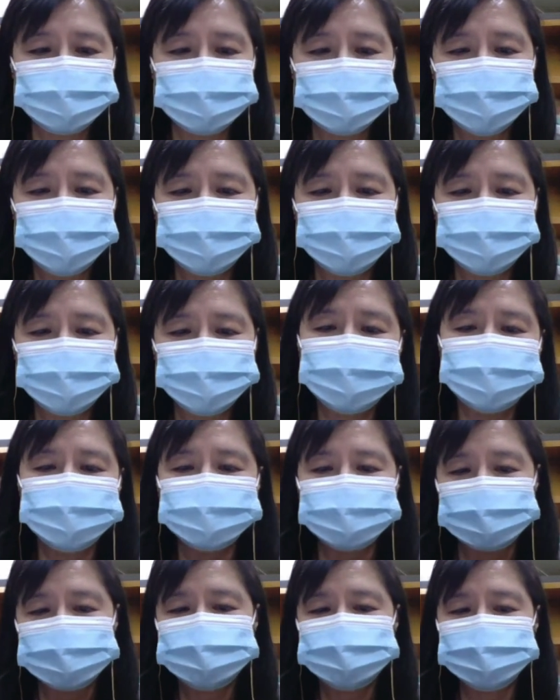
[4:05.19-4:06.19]
然后看
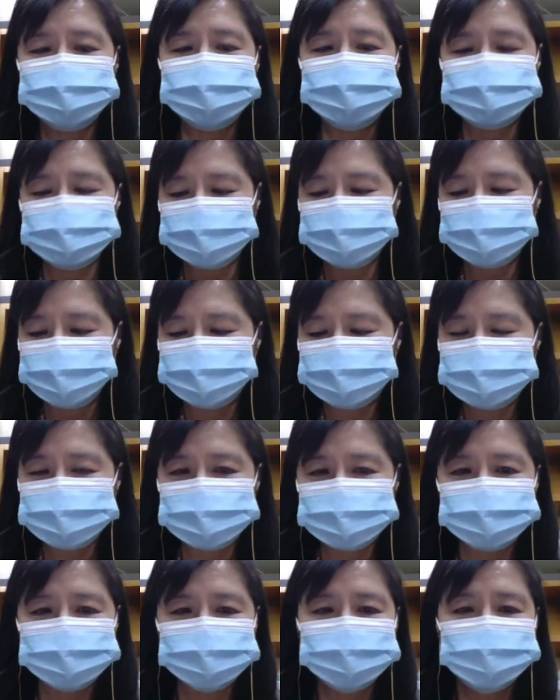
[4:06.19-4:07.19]
了哪些哪些东
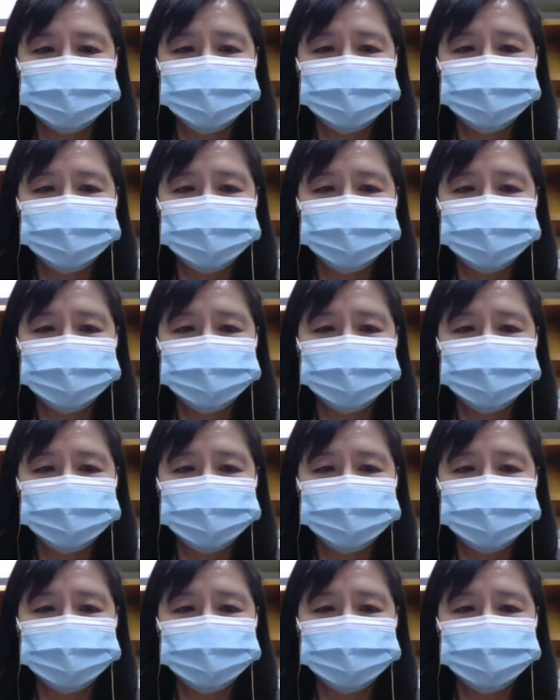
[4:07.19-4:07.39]
西，